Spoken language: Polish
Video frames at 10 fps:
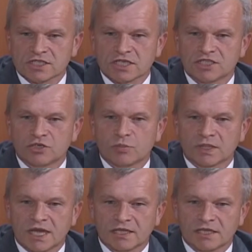zlecił
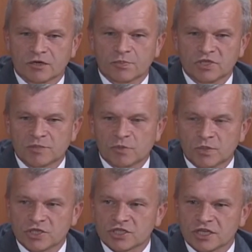badanie opinii
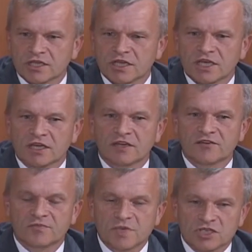publicznej
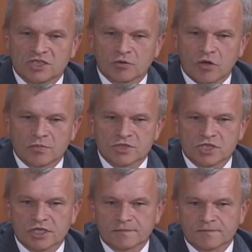w mieście
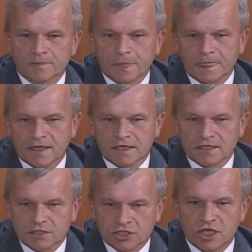Łomży.
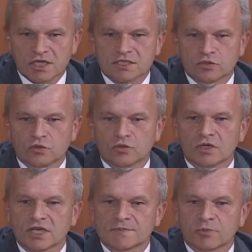400
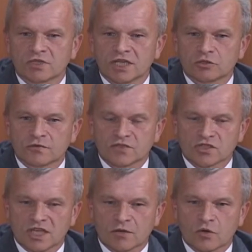e, respondentów
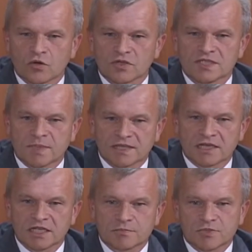zostało
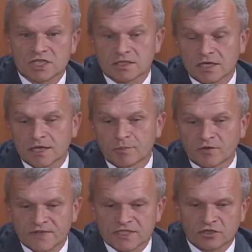zbadanych przez e,
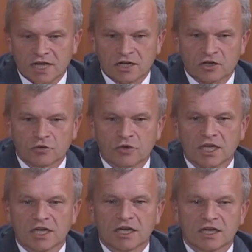profesjonalną
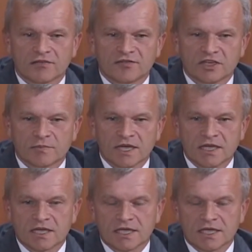e, firmę